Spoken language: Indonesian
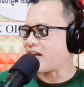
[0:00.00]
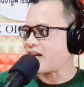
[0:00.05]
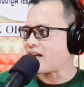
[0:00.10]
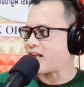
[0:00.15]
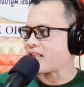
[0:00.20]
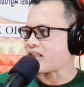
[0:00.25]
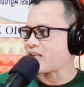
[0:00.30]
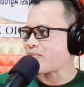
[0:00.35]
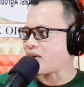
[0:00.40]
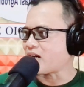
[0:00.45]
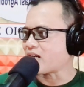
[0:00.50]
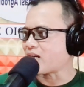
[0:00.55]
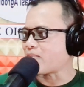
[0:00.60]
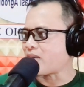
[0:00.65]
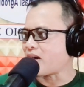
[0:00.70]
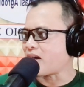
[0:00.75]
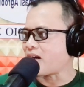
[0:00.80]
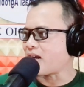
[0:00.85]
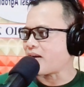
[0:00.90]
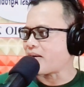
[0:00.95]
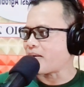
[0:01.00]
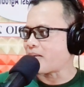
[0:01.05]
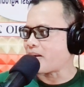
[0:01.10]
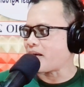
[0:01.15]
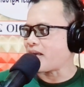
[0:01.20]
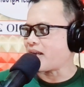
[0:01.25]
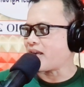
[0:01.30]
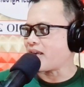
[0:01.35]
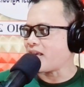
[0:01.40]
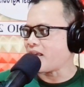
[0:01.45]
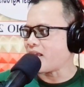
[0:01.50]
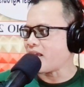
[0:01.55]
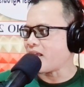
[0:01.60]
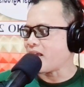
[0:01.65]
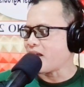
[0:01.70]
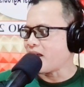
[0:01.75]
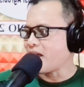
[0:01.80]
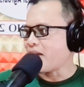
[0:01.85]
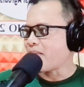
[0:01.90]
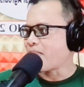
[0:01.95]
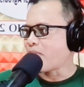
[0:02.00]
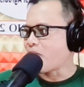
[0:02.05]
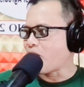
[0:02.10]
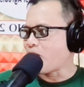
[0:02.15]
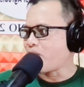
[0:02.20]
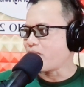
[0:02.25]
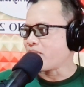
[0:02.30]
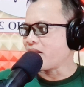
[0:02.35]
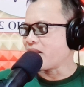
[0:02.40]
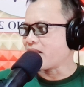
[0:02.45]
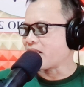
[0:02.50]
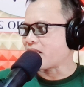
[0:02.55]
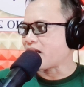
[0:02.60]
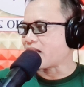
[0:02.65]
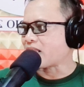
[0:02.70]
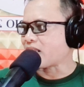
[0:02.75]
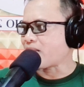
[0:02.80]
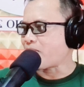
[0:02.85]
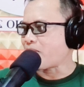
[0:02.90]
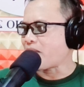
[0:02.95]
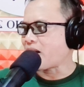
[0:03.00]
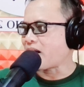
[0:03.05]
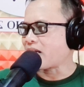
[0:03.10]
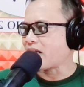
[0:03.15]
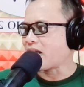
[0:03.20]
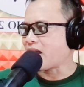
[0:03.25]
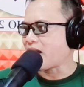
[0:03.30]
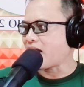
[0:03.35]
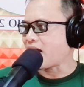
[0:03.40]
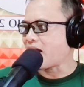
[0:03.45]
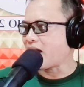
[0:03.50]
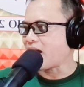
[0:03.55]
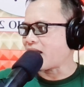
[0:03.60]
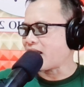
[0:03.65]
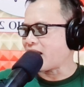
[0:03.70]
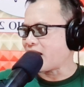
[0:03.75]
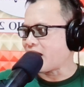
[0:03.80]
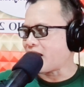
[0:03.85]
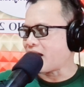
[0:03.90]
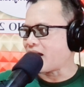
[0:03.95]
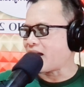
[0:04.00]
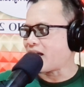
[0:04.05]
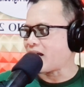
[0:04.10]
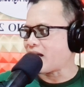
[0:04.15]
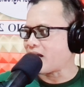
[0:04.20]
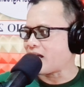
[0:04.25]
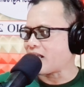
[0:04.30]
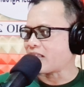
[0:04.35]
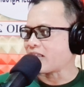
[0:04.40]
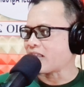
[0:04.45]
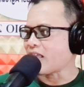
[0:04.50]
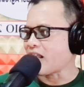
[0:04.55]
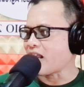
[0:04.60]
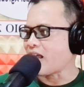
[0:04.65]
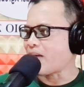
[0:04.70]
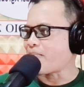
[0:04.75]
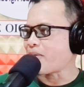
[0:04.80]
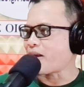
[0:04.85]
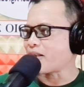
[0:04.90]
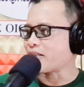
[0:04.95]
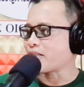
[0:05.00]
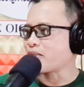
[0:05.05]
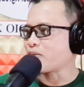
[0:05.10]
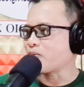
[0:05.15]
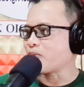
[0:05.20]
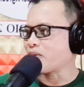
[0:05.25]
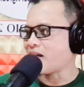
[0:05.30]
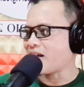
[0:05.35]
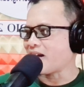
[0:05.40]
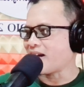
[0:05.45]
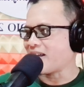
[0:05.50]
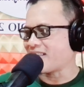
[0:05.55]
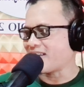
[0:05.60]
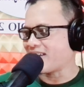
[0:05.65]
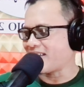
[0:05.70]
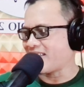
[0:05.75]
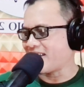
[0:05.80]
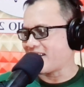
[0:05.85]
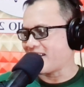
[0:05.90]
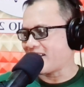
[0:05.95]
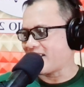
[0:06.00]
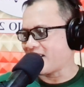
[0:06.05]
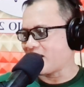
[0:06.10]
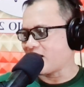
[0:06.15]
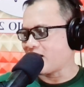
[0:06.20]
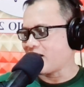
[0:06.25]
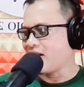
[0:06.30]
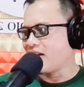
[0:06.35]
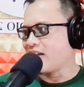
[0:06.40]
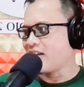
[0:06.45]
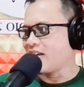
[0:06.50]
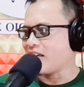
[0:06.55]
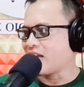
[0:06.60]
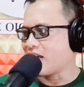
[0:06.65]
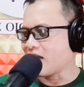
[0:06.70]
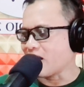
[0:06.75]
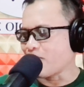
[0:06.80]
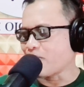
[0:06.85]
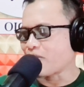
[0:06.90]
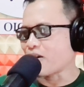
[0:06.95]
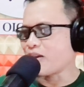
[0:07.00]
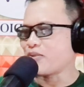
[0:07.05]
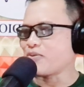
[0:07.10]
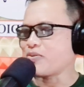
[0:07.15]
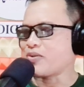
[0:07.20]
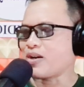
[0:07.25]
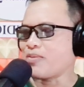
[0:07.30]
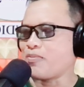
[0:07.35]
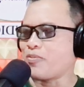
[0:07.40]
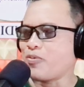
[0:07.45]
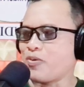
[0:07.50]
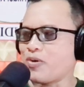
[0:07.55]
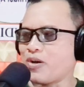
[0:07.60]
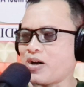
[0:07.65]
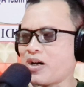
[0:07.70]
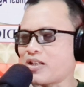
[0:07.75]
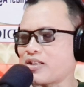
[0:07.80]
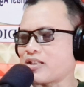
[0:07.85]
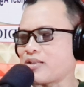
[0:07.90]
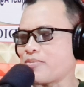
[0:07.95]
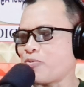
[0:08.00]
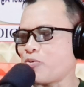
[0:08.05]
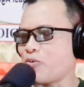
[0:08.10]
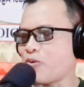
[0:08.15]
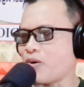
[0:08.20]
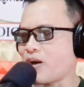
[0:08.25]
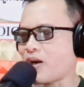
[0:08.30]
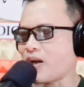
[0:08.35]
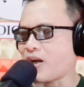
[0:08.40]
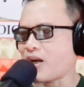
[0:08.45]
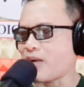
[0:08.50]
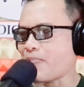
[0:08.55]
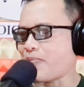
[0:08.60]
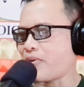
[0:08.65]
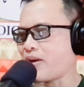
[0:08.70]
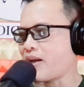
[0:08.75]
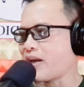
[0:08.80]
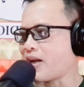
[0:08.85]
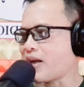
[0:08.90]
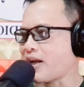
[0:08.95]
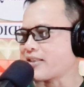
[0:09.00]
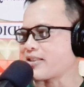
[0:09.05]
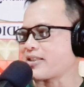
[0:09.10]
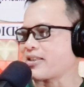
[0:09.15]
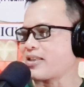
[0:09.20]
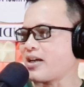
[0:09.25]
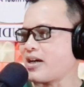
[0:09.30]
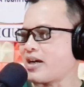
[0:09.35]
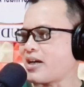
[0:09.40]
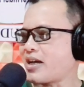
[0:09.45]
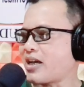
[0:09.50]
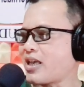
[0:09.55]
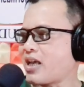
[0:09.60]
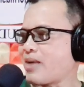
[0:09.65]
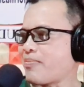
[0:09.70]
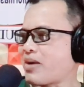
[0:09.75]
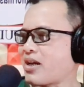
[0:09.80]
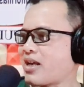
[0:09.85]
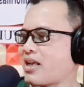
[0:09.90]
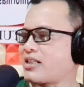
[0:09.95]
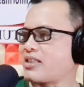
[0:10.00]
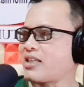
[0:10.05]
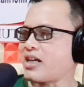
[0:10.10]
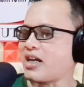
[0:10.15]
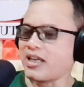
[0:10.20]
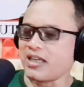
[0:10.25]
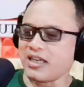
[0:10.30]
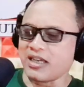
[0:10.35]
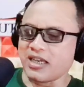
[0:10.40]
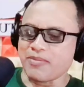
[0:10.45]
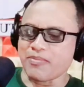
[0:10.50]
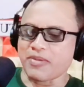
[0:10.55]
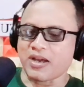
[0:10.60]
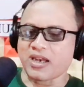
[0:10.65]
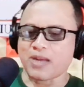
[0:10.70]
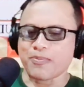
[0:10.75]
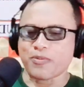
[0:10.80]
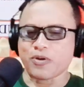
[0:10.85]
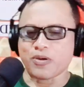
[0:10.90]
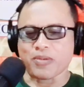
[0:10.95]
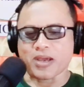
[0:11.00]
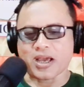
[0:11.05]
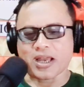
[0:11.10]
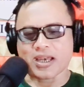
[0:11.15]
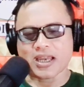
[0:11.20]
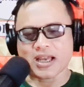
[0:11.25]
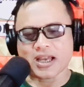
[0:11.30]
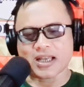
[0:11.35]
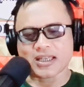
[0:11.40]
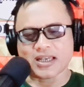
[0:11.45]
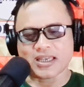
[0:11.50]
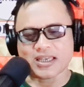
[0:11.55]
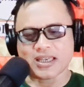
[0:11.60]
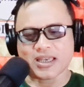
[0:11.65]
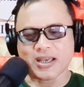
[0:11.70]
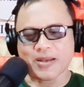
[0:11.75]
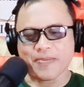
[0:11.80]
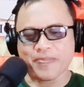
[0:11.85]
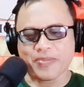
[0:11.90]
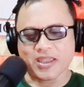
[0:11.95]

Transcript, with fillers: dengan teman-teman lama nih mau minta tembangnya ya terlambat sudah katanya dikirimkan juga buat semua pendengar setia yang pada siang ini dimanapun berada katanya ya